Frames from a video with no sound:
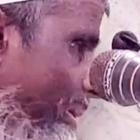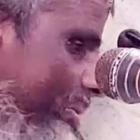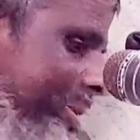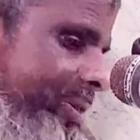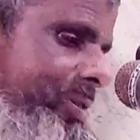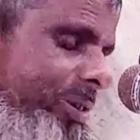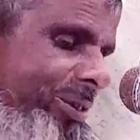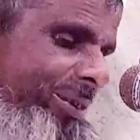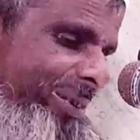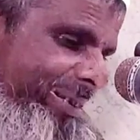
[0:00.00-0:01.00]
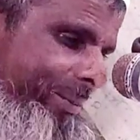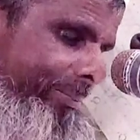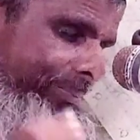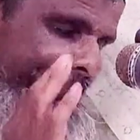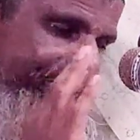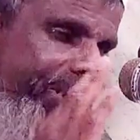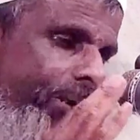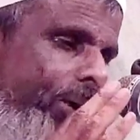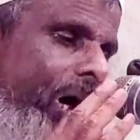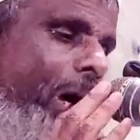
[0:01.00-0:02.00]
আচ্ছা আচ্ছা
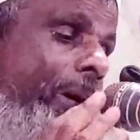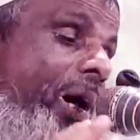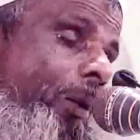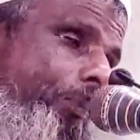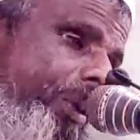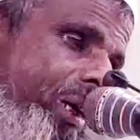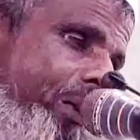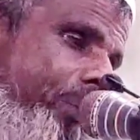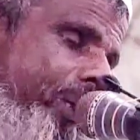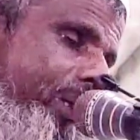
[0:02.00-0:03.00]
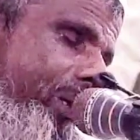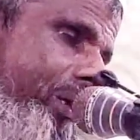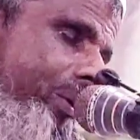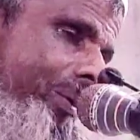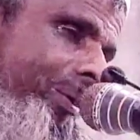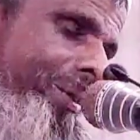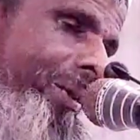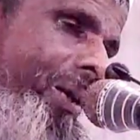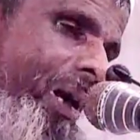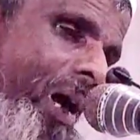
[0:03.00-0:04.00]
আমার পেয়ারা ভাইরা
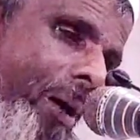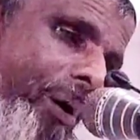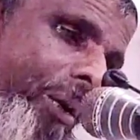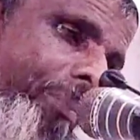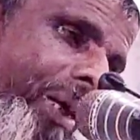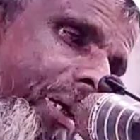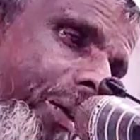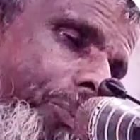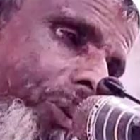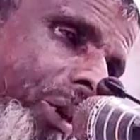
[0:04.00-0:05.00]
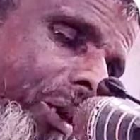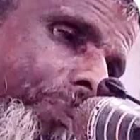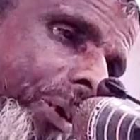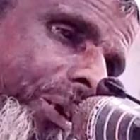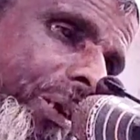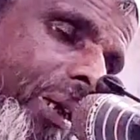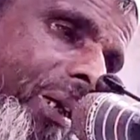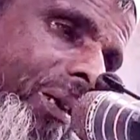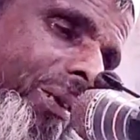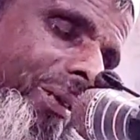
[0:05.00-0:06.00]
আমার মায়েরা বোনেরা বেটিরা
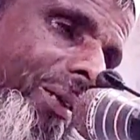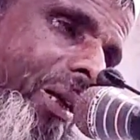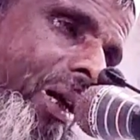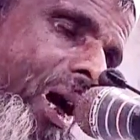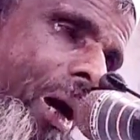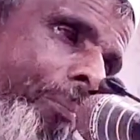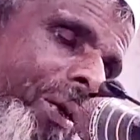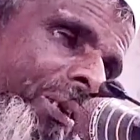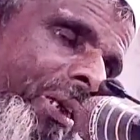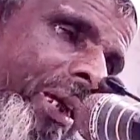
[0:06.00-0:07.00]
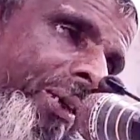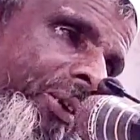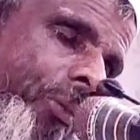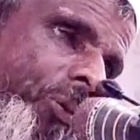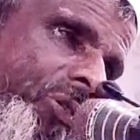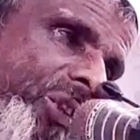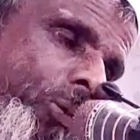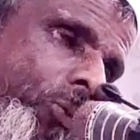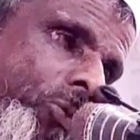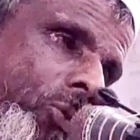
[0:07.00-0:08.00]
আম্মা জান আয়েশা
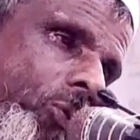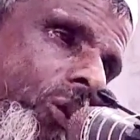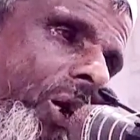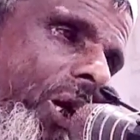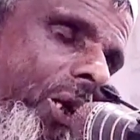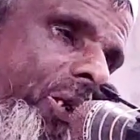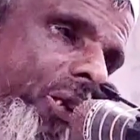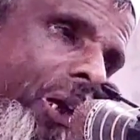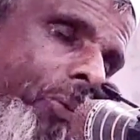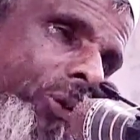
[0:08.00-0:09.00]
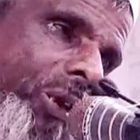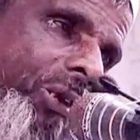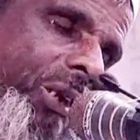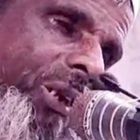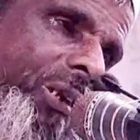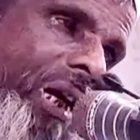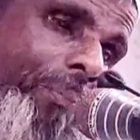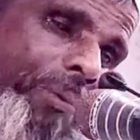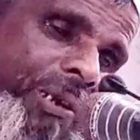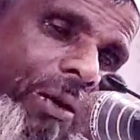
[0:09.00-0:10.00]
বলছেন হুজুর কিয়ামতের দিন কি
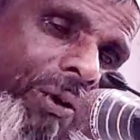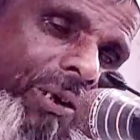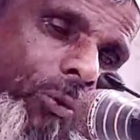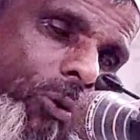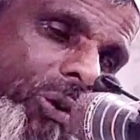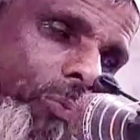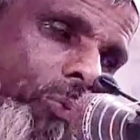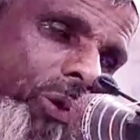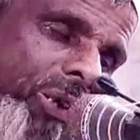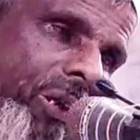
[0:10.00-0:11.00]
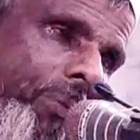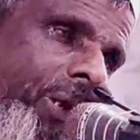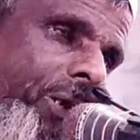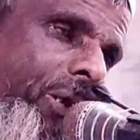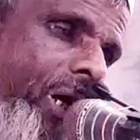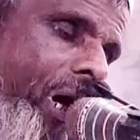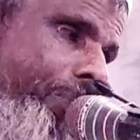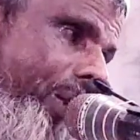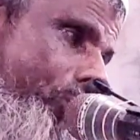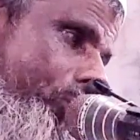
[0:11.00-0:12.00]
আপনি আমাদের কথা ভুলে যাবেন
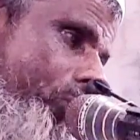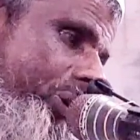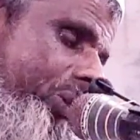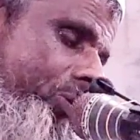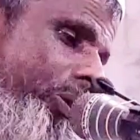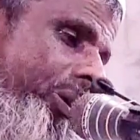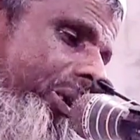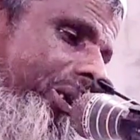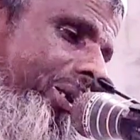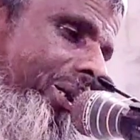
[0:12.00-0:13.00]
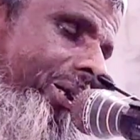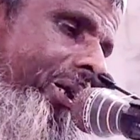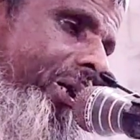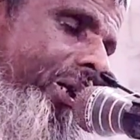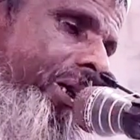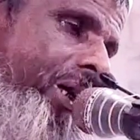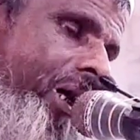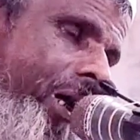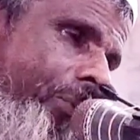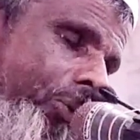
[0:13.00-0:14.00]
আপনার উম্মদের জন্যে
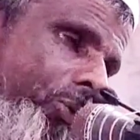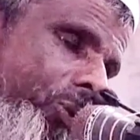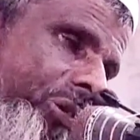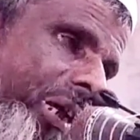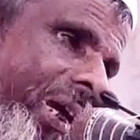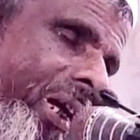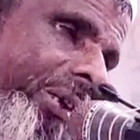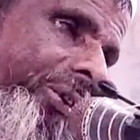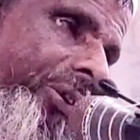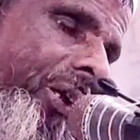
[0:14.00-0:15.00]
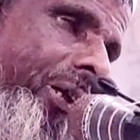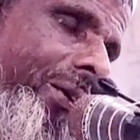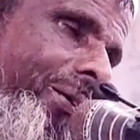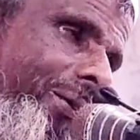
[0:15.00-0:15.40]
আমার রসুল ছিল হ্যাঁ আয়সা